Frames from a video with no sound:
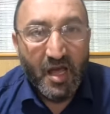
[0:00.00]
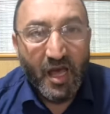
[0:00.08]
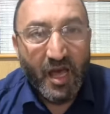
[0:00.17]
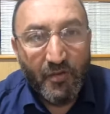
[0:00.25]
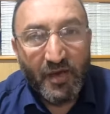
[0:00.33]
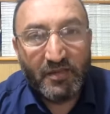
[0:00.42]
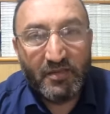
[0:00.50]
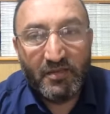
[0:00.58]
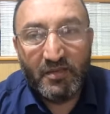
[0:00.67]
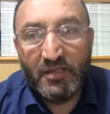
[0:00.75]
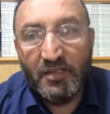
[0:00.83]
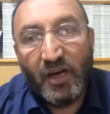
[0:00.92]
Evet
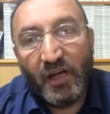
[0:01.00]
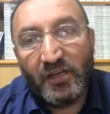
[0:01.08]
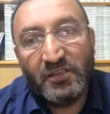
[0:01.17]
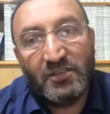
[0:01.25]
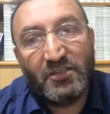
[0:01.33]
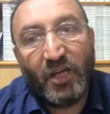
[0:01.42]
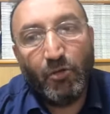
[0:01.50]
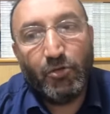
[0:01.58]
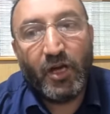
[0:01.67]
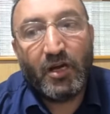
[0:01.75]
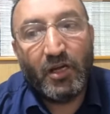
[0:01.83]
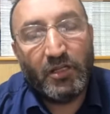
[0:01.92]
yarın
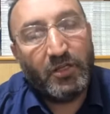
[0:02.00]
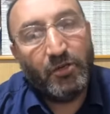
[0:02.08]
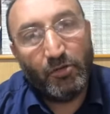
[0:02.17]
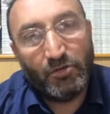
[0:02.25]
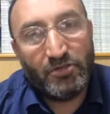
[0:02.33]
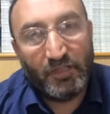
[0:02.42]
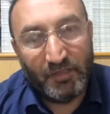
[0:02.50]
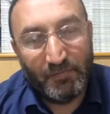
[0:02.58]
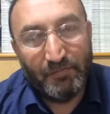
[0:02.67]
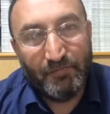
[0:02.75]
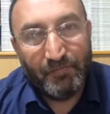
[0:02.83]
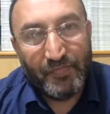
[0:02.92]
sahura kalkıyoruz
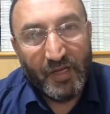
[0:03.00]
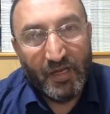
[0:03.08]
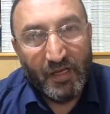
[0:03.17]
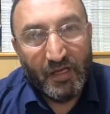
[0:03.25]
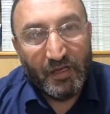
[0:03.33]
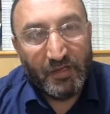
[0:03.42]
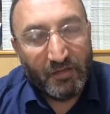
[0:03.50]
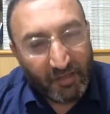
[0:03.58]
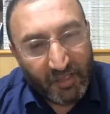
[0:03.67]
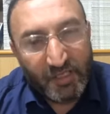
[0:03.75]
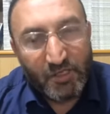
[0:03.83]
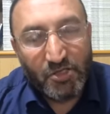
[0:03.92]
dedim.
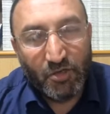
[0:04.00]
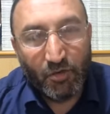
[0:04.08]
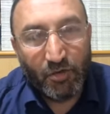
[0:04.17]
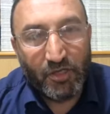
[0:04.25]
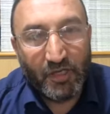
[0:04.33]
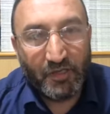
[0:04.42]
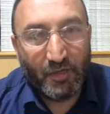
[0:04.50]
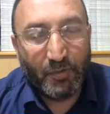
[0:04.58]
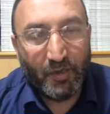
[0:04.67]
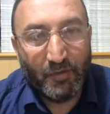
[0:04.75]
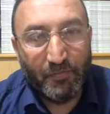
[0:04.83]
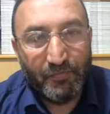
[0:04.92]
Girişi oradan
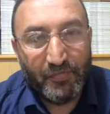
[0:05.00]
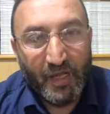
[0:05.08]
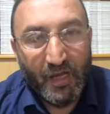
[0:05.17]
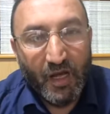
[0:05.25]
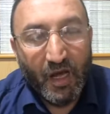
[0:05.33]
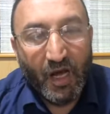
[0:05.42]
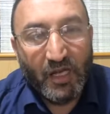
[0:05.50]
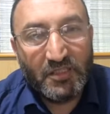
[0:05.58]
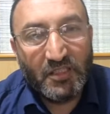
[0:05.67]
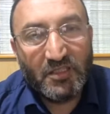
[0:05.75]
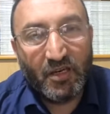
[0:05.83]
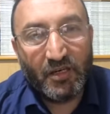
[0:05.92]
yapalım.
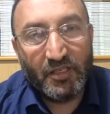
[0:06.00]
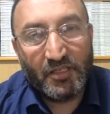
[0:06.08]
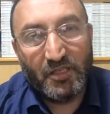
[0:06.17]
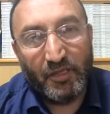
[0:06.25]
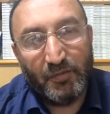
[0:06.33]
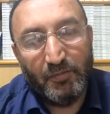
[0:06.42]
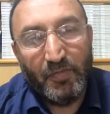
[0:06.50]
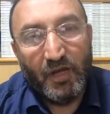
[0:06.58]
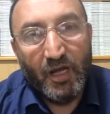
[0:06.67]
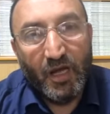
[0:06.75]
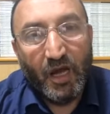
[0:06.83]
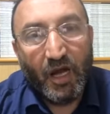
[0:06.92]
Aziz kardeşlerim
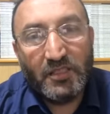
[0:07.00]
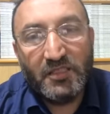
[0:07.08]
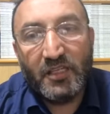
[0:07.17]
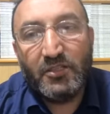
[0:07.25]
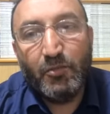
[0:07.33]
Hz.